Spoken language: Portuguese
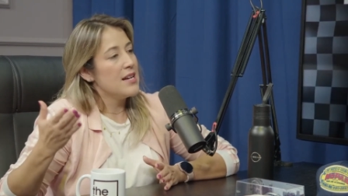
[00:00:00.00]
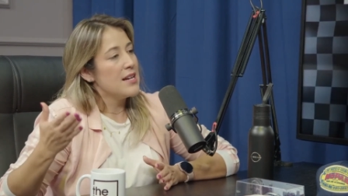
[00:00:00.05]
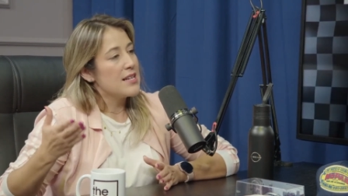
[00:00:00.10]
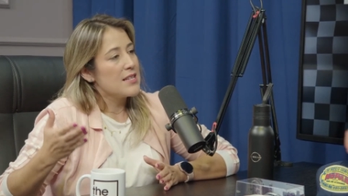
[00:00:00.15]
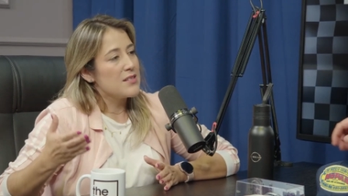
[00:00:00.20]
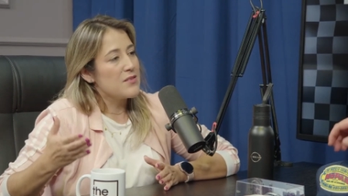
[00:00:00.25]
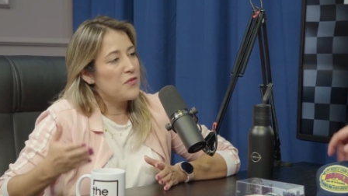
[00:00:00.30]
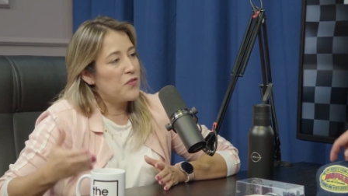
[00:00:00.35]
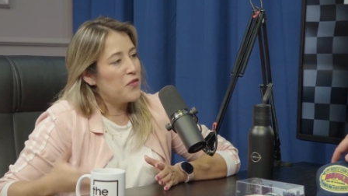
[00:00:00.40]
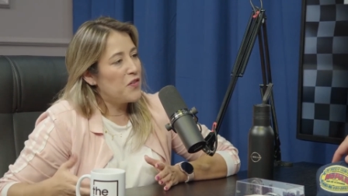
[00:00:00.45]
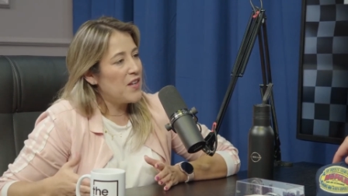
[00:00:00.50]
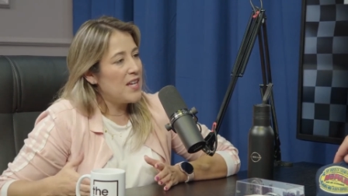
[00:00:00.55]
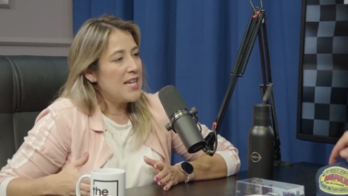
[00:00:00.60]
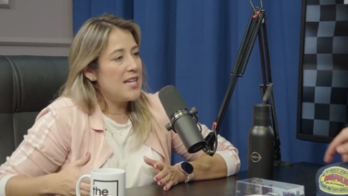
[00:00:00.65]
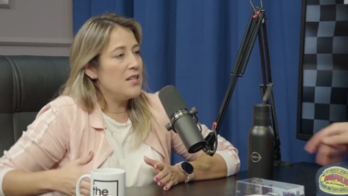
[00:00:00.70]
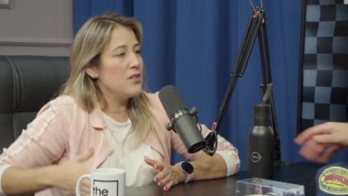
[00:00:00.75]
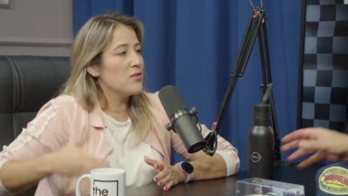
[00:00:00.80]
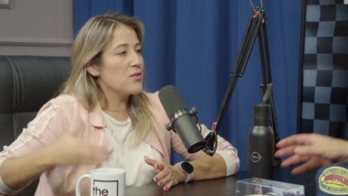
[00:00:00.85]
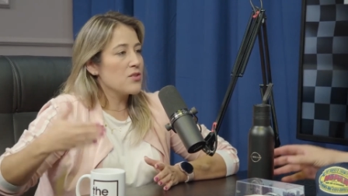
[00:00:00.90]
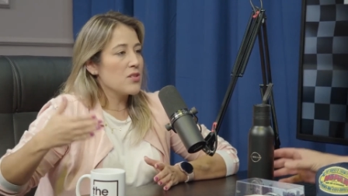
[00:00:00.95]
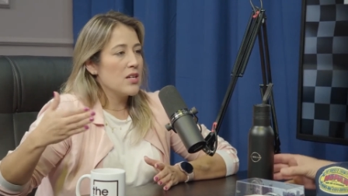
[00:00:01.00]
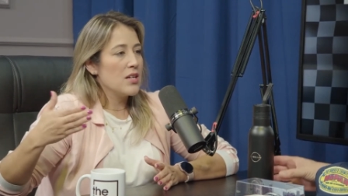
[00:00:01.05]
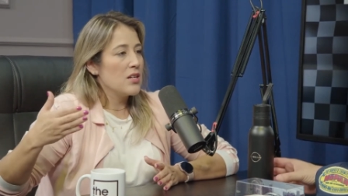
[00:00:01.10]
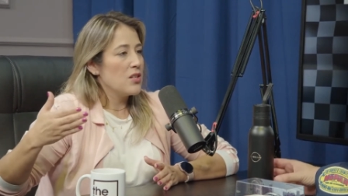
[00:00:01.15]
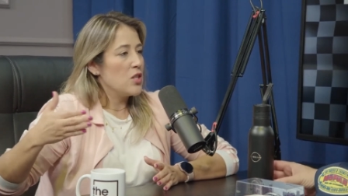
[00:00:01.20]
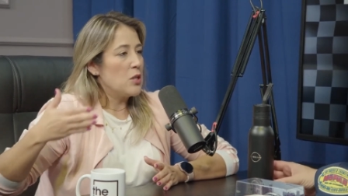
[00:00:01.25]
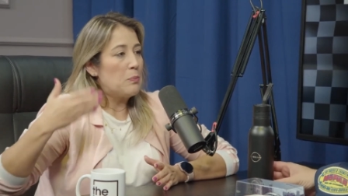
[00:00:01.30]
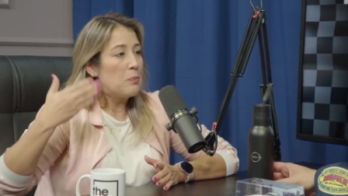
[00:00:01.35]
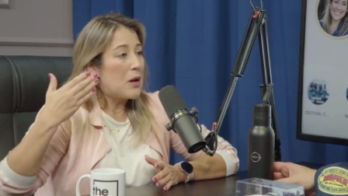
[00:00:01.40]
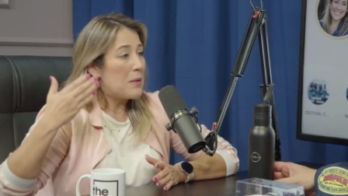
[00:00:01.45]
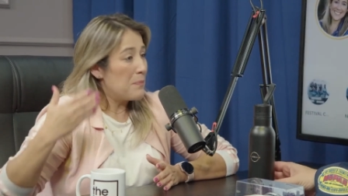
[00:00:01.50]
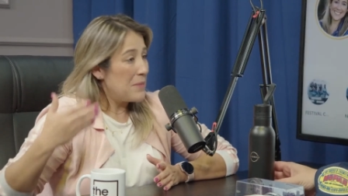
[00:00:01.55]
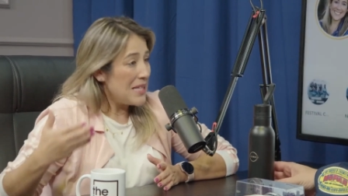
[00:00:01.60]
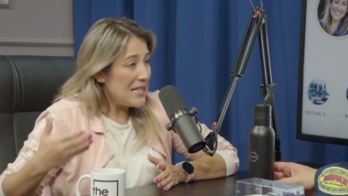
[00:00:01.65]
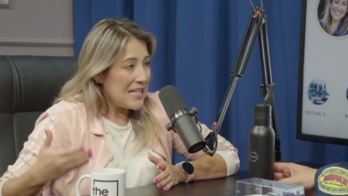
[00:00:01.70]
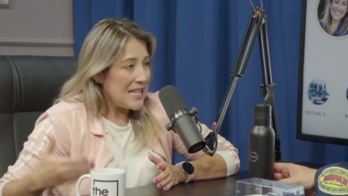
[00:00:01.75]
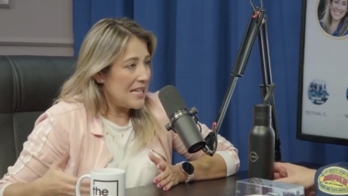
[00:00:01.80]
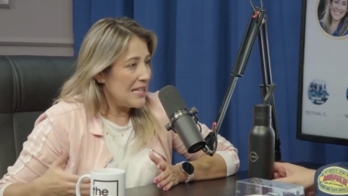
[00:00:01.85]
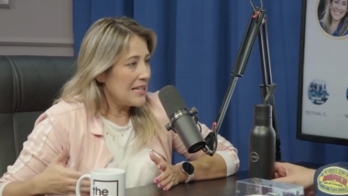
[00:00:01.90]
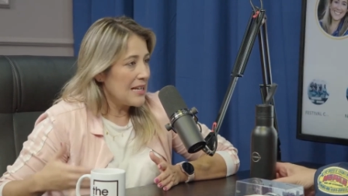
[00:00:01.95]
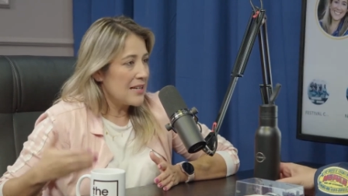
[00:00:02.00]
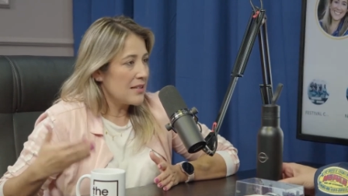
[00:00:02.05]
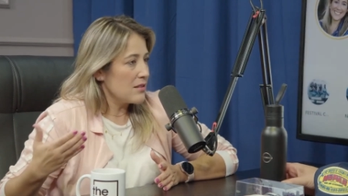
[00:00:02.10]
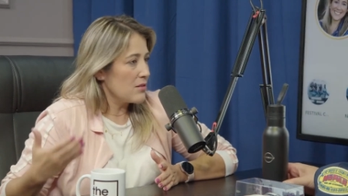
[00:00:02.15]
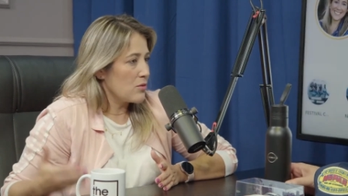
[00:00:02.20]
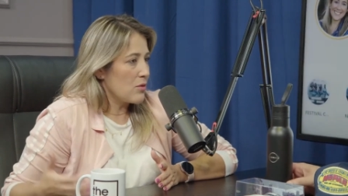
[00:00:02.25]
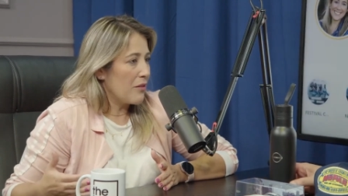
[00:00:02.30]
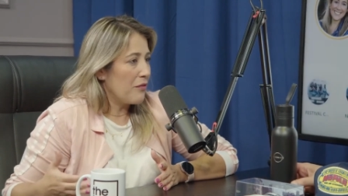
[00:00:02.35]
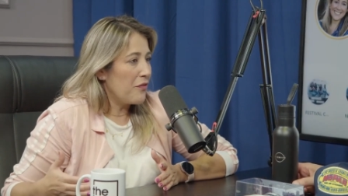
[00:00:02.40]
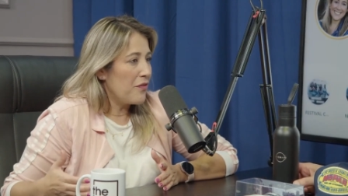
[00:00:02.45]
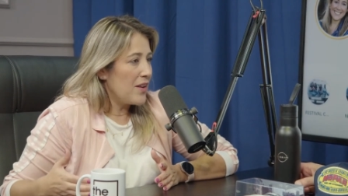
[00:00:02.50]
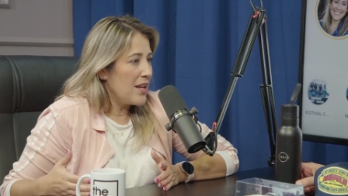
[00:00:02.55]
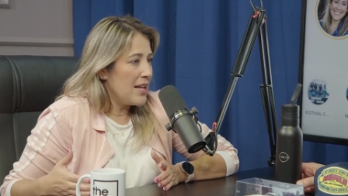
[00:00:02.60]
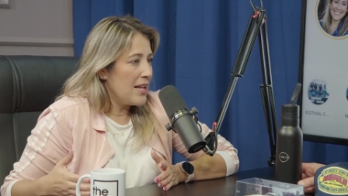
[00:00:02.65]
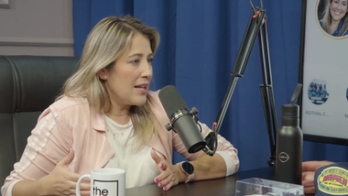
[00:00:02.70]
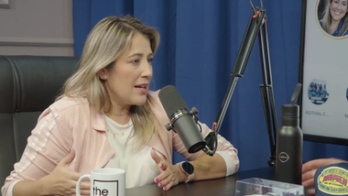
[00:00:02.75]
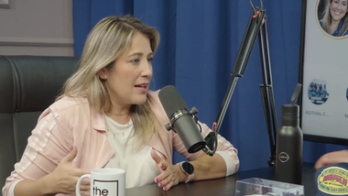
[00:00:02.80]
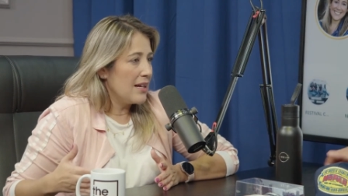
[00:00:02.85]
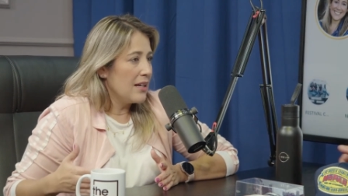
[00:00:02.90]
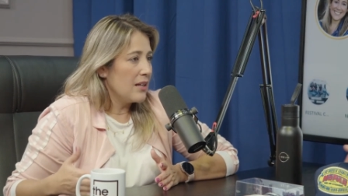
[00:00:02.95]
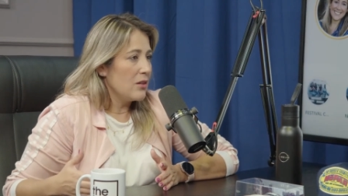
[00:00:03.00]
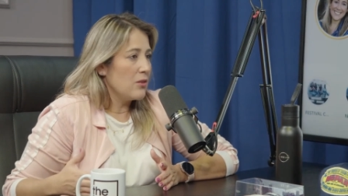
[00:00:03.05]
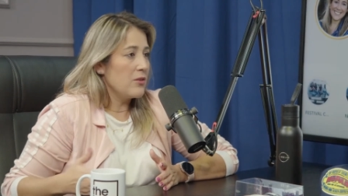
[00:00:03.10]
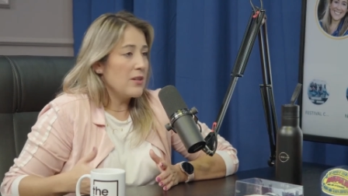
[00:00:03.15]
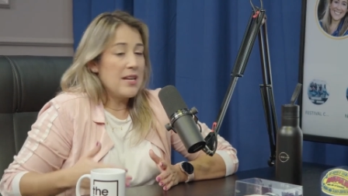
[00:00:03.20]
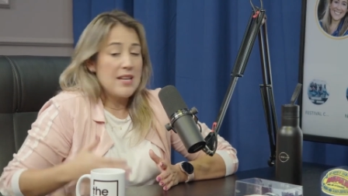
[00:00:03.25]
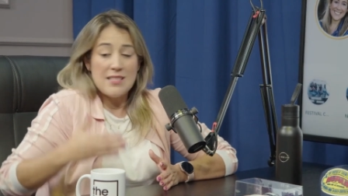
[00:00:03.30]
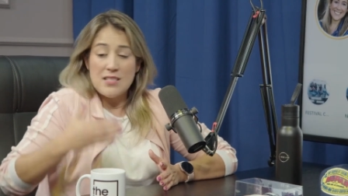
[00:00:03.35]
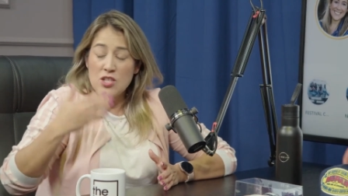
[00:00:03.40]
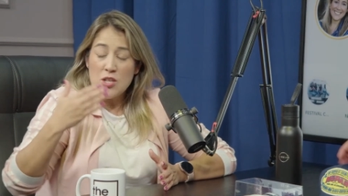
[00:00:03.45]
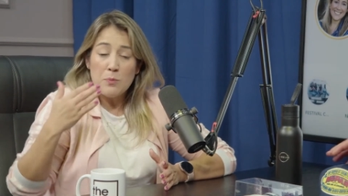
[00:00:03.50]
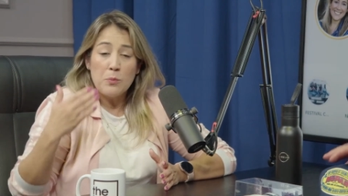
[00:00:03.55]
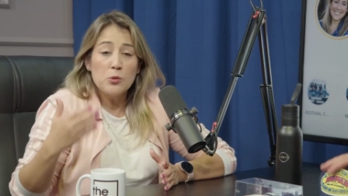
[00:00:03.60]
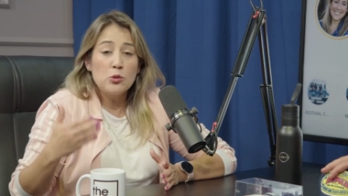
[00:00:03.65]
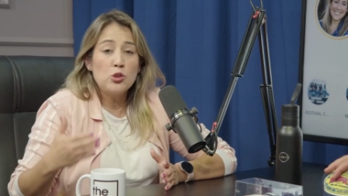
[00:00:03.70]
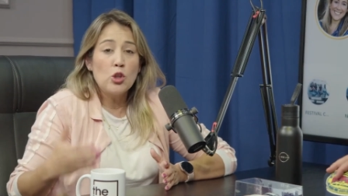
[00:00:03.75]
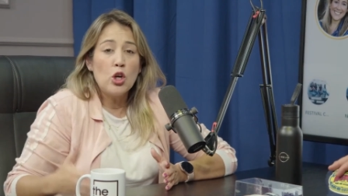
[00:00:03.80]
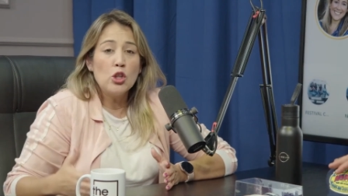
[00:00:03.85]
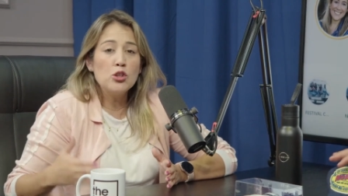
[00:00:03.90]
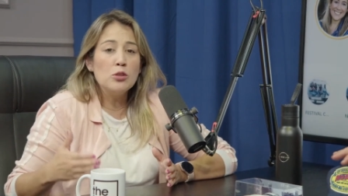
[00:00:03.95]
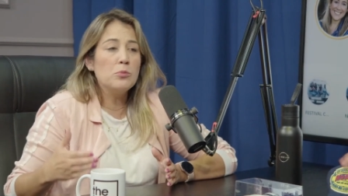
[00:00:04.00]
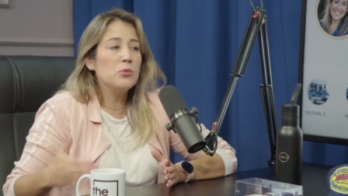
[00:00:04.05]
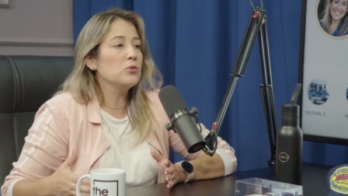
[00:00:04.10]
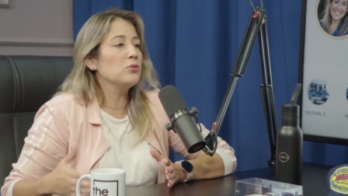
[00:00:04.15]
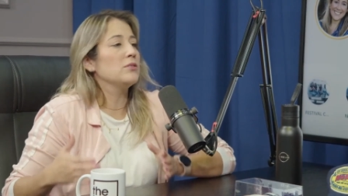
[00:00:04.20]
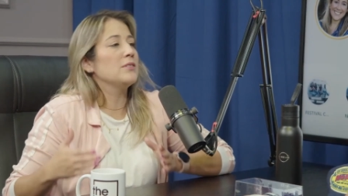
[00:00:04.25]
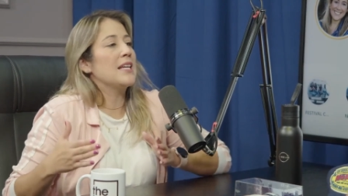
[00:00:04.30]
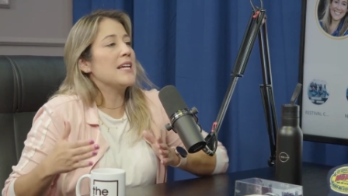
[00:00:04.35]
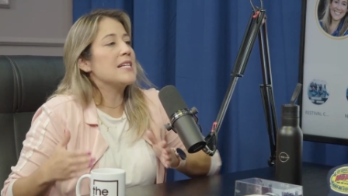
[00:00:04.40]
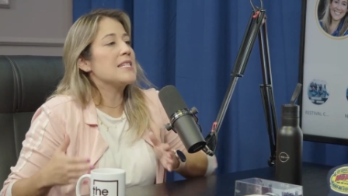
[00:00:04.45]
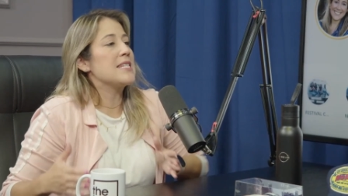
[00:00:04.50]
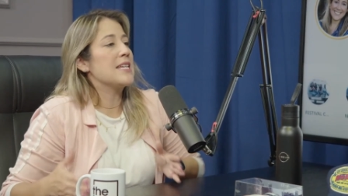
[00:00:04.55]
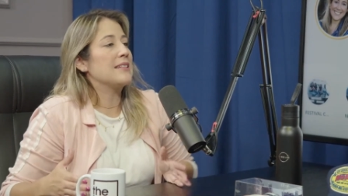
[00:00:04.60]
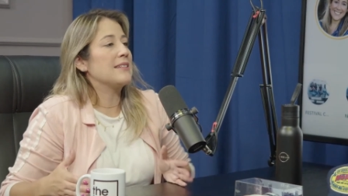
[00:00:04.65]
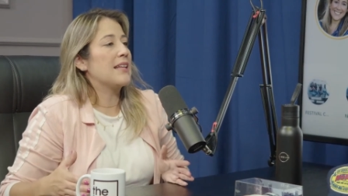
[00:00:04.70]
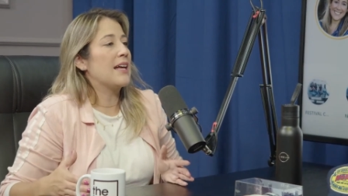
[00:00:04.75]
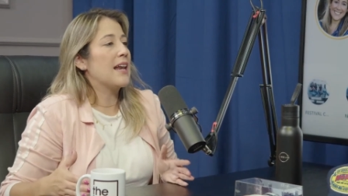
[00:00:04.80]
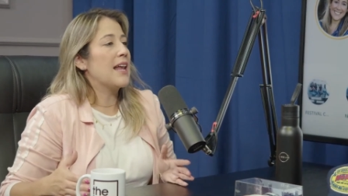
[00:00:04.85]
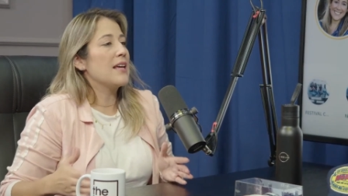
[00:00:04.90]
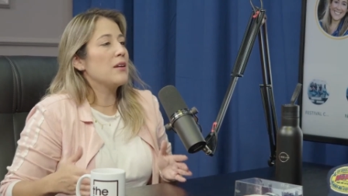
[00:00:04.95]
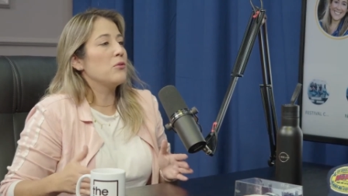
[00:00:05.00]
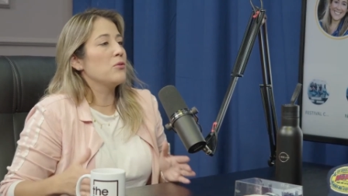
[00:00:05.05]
filhos, tipo a menina, sua filha, sim, Lourenço. Tipo, todo mundo tem que sentar lá e